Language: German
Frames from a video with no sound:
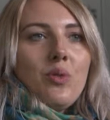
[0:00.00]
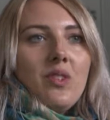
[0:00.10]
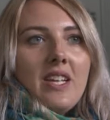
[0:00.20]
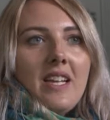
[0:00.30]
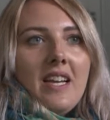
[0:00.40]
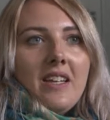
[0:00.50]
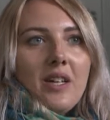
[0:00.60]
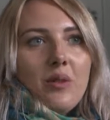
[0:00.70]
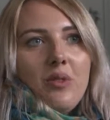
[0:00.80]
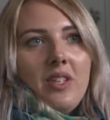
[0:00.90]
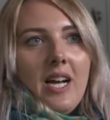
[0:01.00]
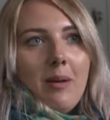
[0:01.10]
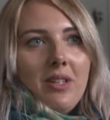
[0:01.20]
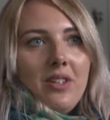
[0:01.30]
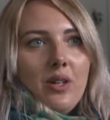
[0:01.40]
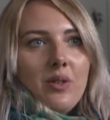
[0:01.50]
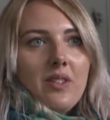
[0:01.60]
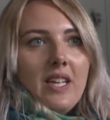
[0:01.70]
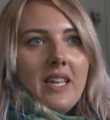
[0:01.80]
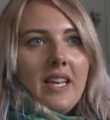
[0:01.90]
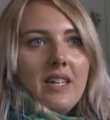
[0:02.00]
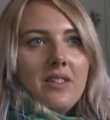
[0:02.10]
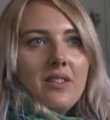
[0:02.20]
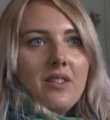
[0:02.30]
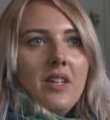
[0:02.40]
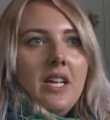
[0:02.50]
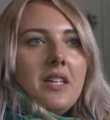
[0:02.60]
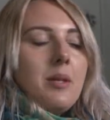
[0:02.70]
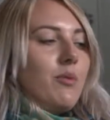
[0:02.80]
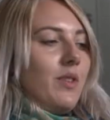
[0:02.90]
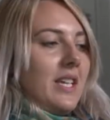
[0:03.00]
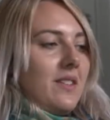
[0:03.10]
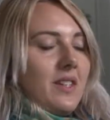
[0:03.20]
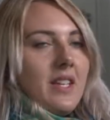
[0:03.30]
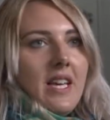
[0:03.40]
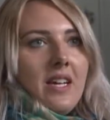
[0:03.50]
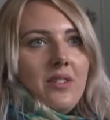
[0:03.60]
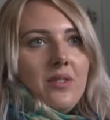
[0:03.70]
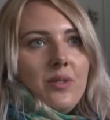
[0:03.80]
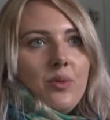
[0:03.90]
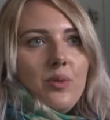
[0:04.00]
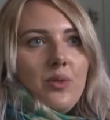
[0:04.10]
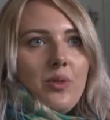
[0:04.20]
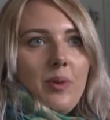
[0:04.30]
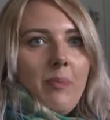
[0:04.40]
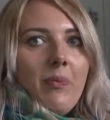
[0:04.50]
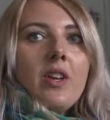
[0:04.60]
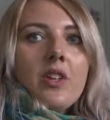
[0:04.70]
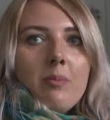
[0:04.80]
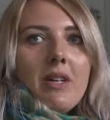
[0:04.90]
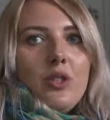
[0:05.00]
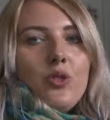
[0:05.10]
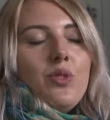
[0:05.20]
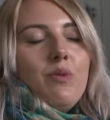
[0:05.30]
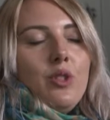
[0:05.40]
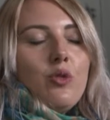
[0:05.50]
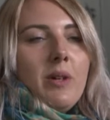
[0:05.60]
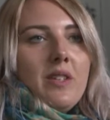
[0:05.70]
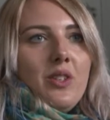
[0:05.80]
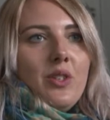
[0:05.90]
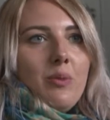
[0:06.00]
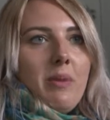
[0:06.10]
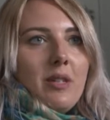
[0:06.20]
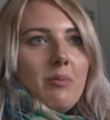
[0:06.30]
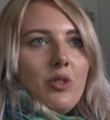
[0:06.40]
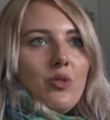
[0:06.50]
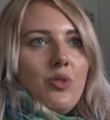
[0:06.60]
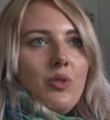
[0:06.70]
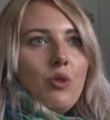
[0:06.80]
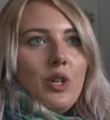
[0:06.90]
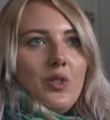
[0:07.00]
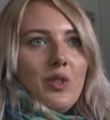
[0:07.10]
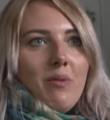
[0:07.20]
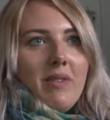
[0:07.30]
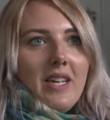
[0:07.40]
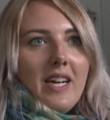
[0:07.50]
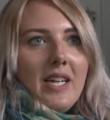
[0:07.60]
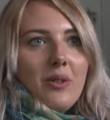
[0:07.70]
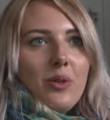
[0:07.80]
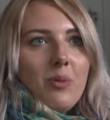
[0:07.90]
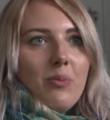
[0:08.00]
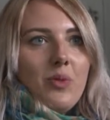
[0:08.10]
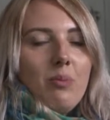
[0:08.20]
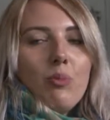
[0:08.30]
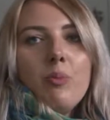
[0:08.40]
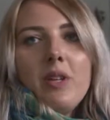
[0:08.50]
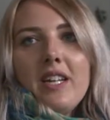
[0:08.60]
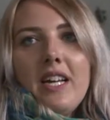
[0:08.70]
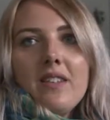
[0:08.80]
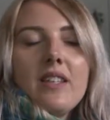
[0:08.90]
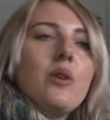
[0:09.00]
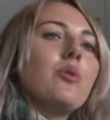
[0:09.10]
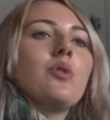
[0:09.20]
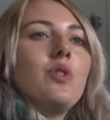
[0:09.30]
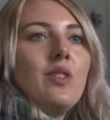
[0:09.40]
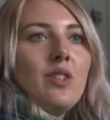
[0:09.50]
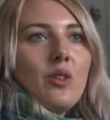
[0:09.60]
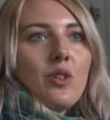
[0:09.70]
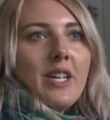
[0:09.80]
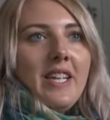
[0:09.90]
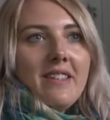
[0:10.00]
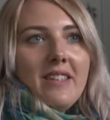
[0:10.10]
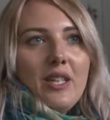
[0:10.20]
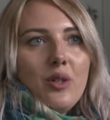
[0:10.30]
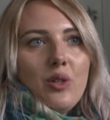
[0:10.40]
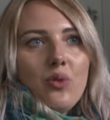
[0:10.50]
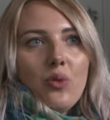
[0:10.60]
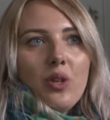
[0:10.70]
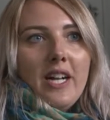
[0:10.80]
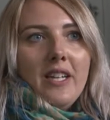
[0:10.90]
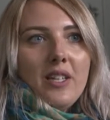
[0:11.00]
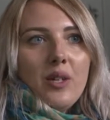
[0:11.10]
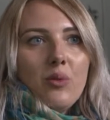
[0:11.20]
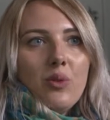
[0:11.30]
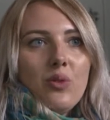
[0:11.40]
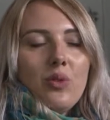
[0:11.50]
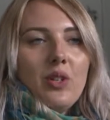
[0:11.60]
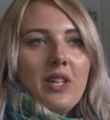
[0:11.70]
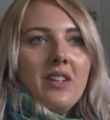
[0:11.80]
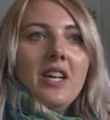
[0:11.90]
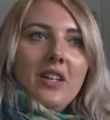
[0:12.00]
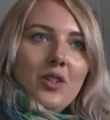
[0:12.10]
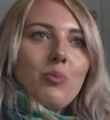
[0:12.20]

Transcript: ein sehr gelehriger Hund, die arbeitet auch sehr gerne, die bewegt sich gerne und ähm, es macht ihr schon viel Spaß hier, das merkt man schon. Sie freut sich, wenn wir hier reinkommen, sie probiert alles aus, sie ist jetzt auch kein ängstlicher oder zurückhaltender Hund, sondern ist